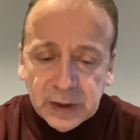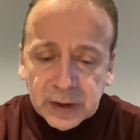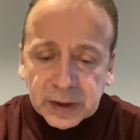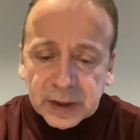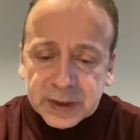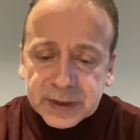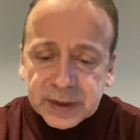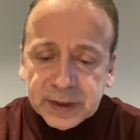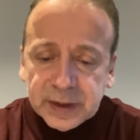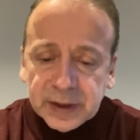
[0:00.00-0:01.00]

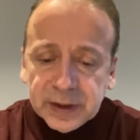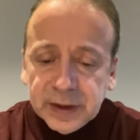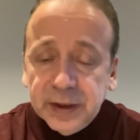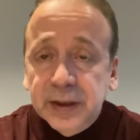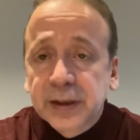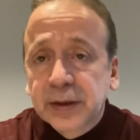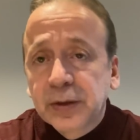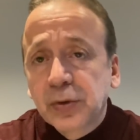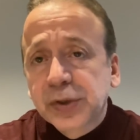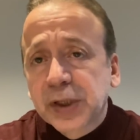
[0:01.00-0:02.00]
Galatasaray'da e,
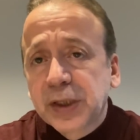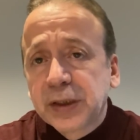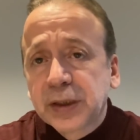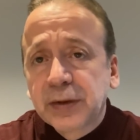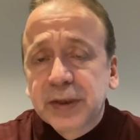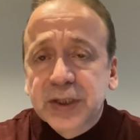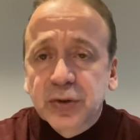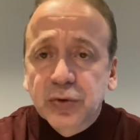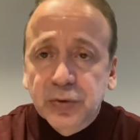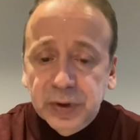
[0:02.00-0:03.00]
Ocak ayında ve
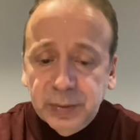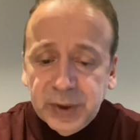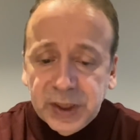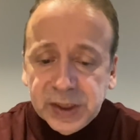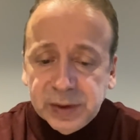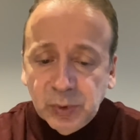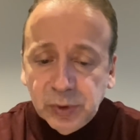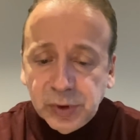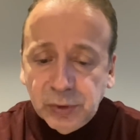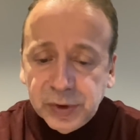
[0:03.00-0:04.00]
sezon sonunda bir değişim
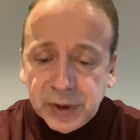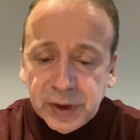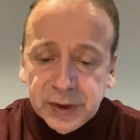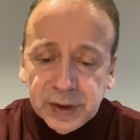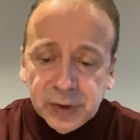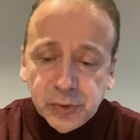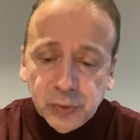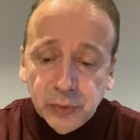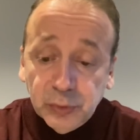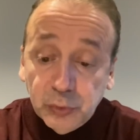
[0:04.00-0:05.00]
olacak. Ocak ayında
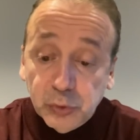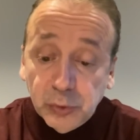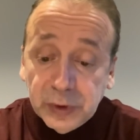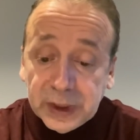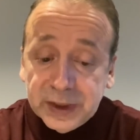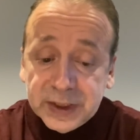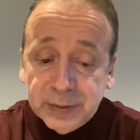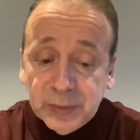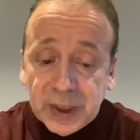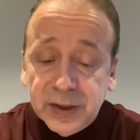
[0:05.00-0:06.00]
şun, düşünülen
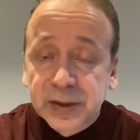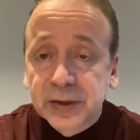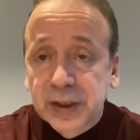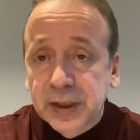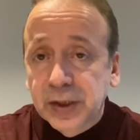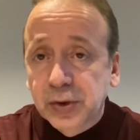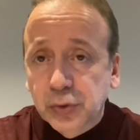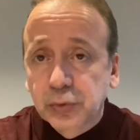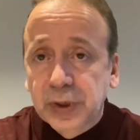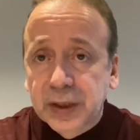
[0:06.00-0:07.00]
isimler, e,
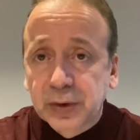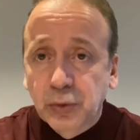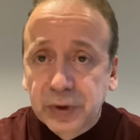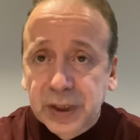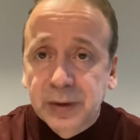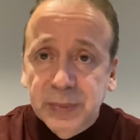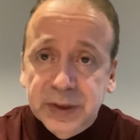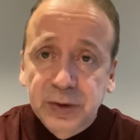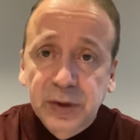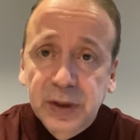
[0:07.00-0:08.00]
şunlar
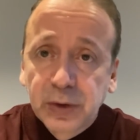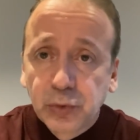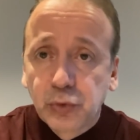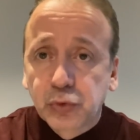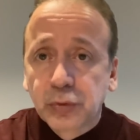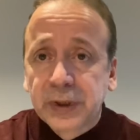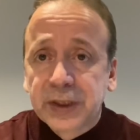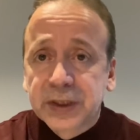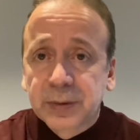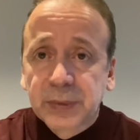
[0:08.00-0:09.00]
gönderilmesi düşünülen
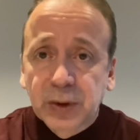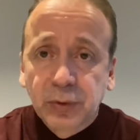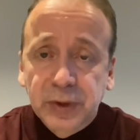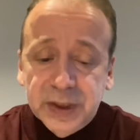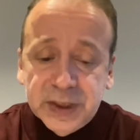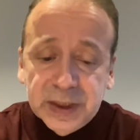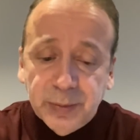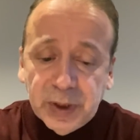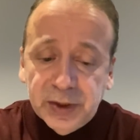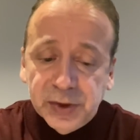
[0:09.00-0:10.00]
isimler. Onları sizinle
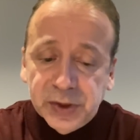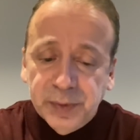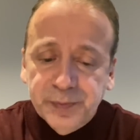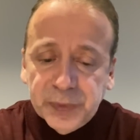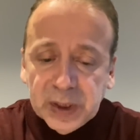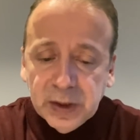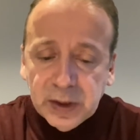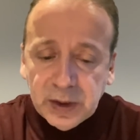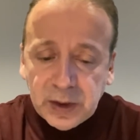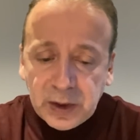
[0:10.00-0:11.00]
paylaşayım.
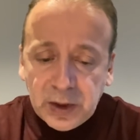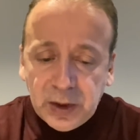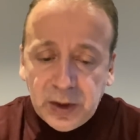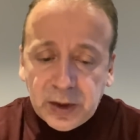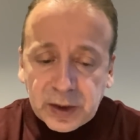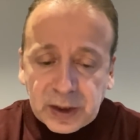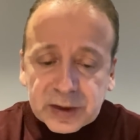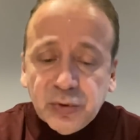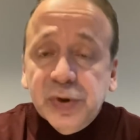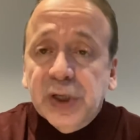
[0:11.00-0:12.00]
E,
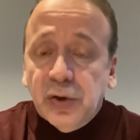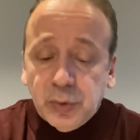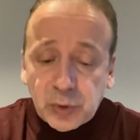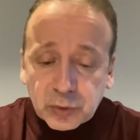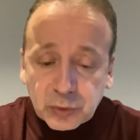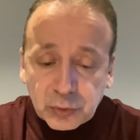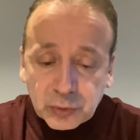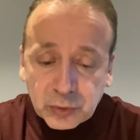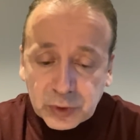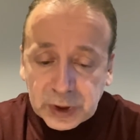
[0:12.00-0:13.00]
Asun Çao
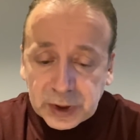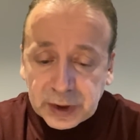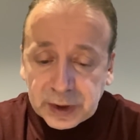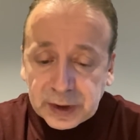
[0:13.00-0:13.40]
biliyorsunuz e,